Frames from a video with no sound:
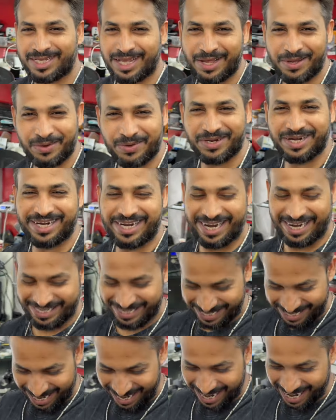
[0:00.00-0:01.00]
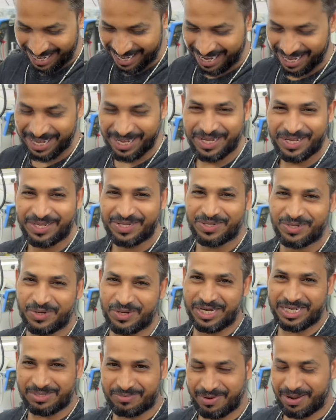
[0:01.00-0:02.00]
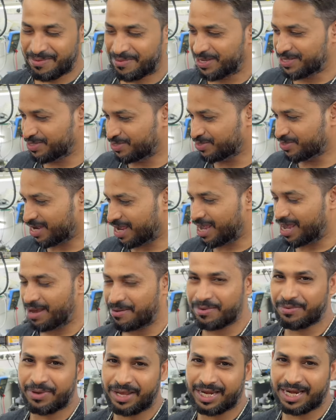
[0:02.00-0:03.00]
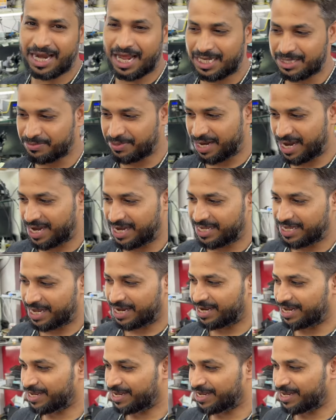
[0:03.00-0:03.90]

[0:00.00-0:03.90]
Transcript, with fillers: आयो टेंशन नहीं है तो डिस्प्ले बन चुका है अभी भाई ग्लास बनाने जा रहे